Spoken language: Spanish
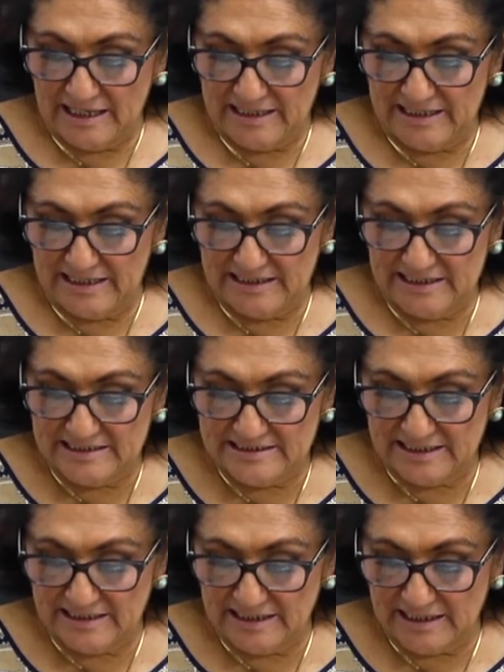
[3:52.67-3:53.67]
quien
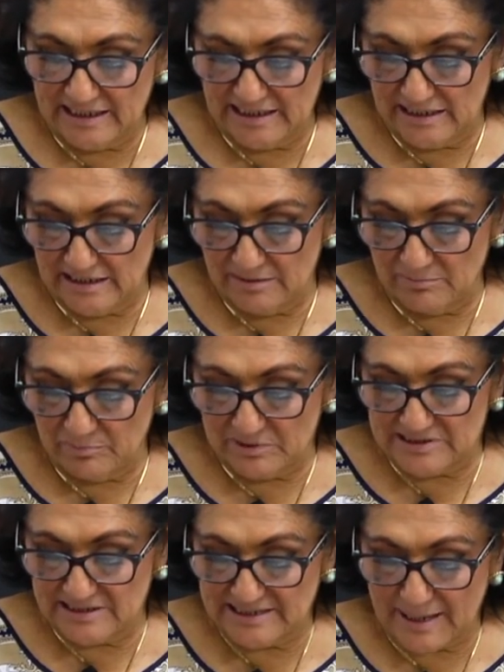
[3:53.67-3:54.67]
dicen que
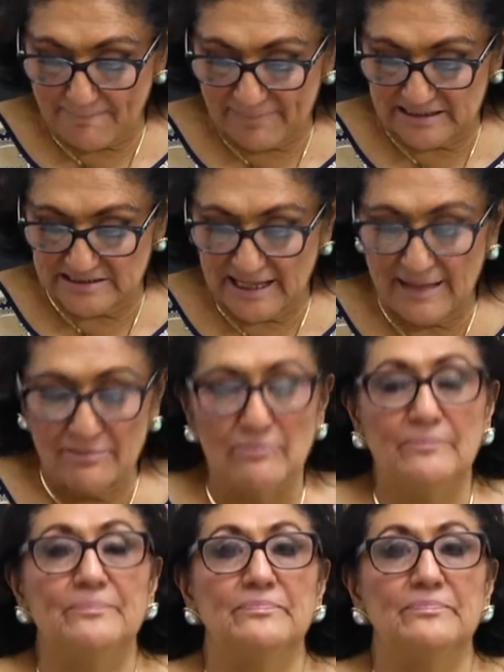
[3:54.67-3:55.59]
pues se ha prestado